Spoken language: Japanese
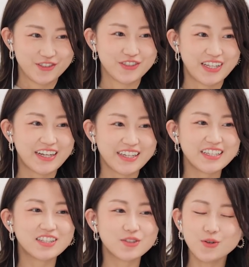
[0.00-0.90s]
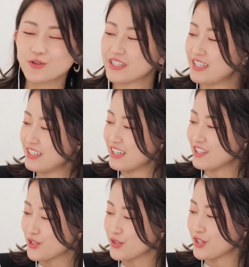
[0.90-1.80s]
そうなんか1頭を切らな
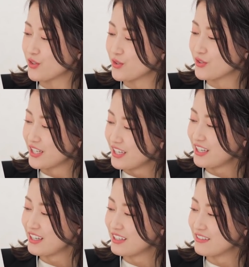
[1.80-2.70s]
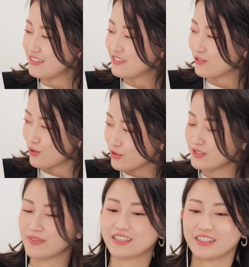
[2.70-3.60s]
いとっていうのでこう
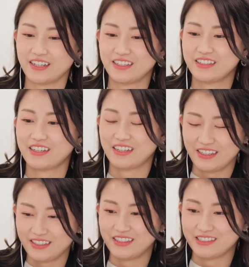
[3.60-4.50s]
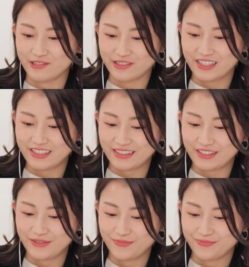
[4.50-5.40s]
しました。はい、以上です。